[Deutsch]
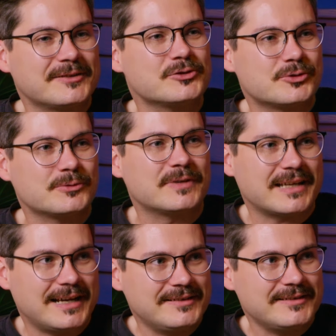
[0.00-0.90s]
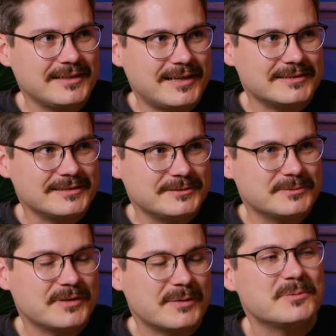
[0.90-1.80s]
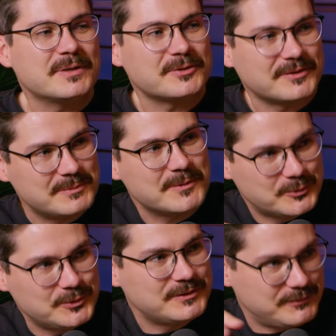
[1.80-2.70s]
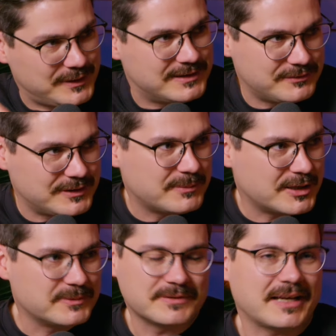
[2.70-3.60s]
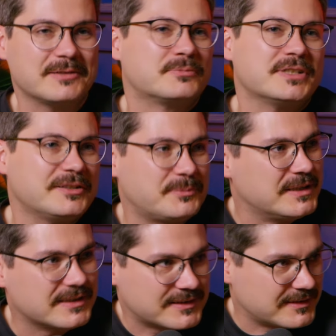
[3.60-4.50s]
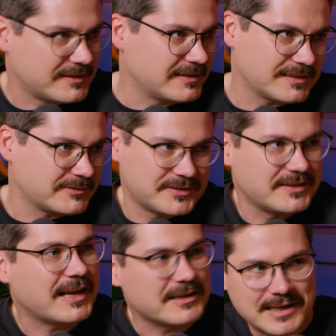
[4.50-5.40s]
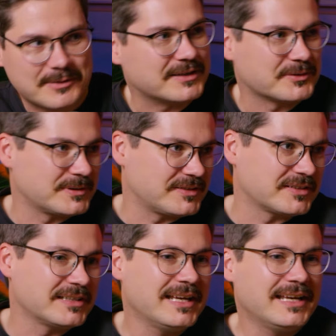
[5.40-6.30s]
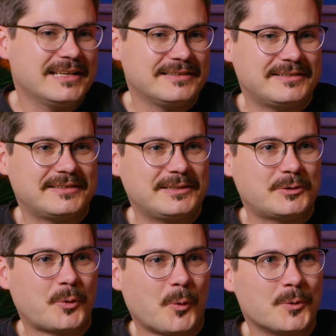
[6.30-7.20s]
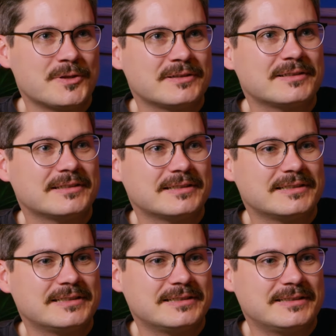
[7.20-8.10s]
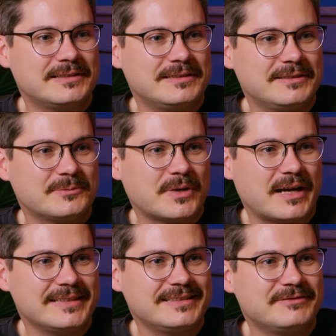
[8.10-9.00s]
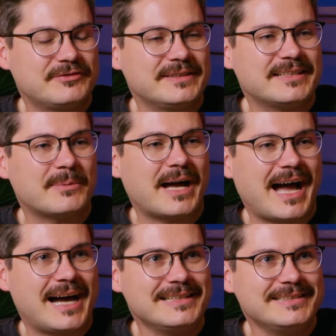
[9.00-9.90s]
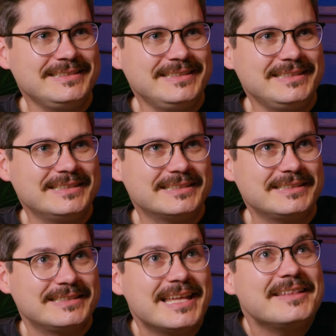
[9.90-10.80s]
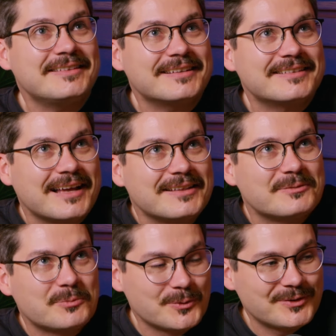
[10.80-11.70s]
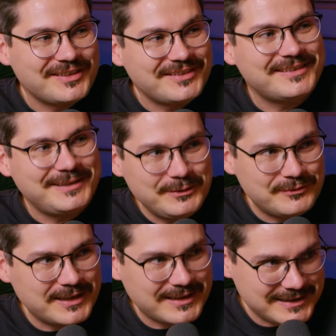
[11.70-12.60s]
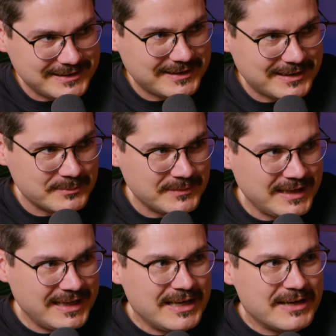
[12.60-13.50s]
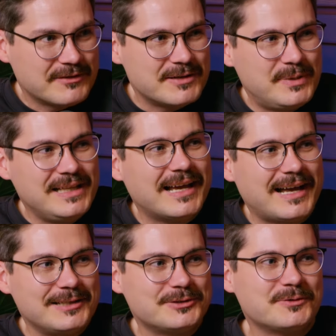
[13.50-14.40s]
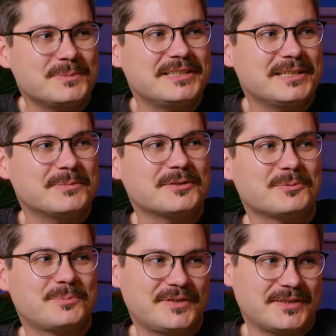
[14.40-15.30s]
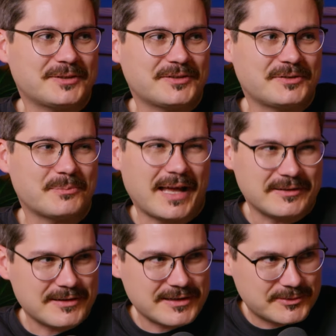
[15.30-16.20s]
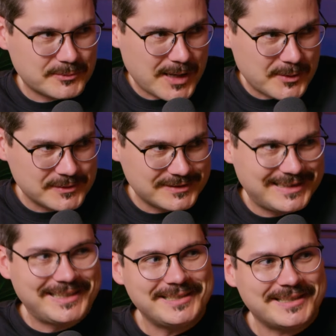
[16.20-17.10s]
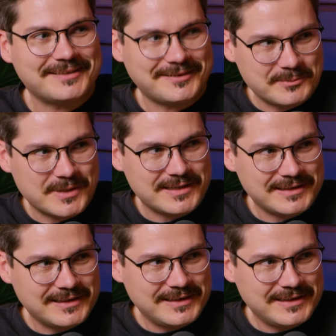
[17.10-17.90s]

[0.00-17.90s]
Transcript: ist ein Stück weit einzigartig. Ich finde, wir haben immer so, es gibt natürlich viele, viele Beispiele, so keine Britney Spears, äh, Christina Aguilera, so diese, diese Ikonen äh, in, in, in diesen Bereichen, die finde ich aber alle nie, ich nenne es jetzt ganz böse, diese Tiefe erreicht haben, weil Billie Eilish für mich immer so ein bisschen aus diesem Underground-Kinderzimmer